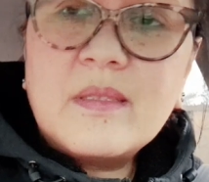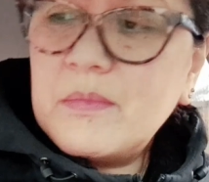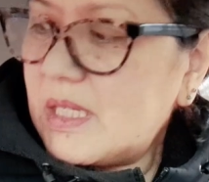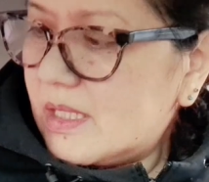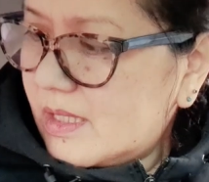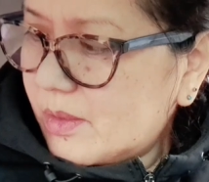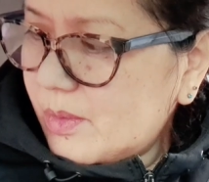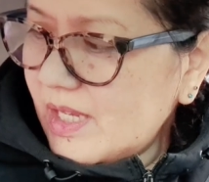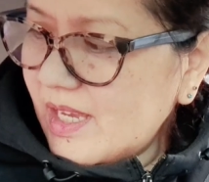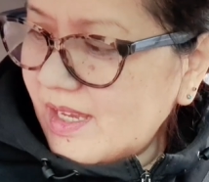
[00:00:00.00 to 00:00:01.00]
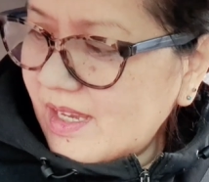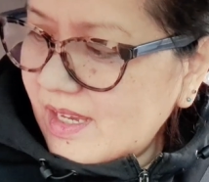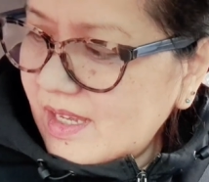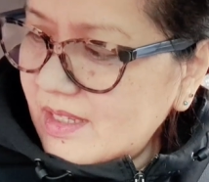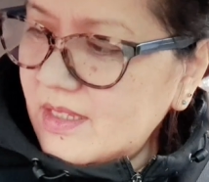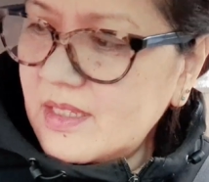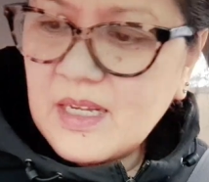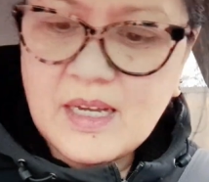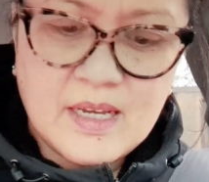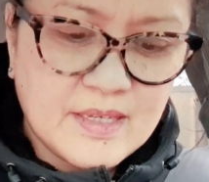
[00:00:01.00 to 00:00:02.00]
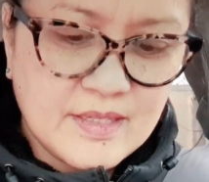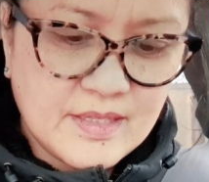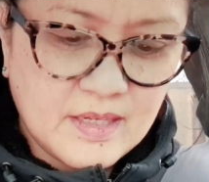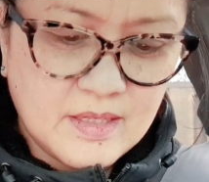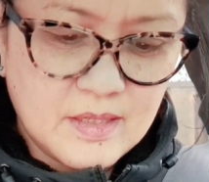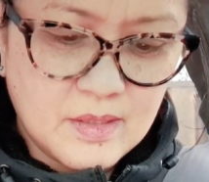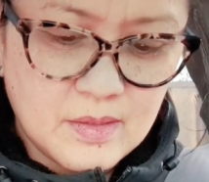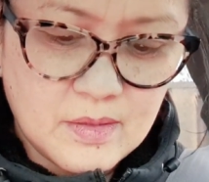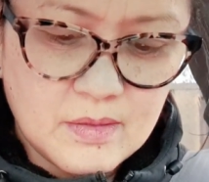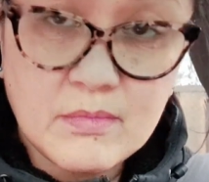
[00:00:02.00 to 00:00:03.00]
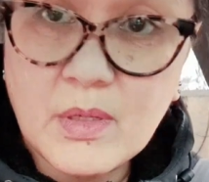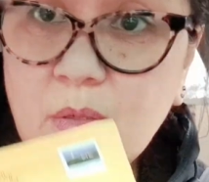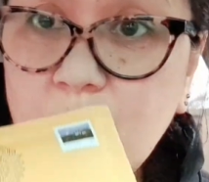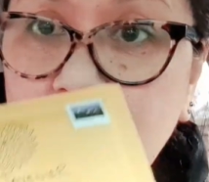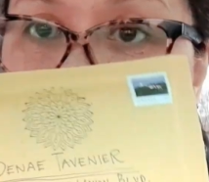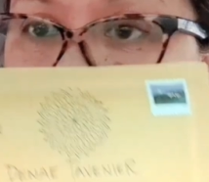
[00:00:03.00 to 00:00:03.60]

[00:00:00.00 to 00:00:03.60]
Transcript: Magandang weekend guys sa inyo. Maghulog lang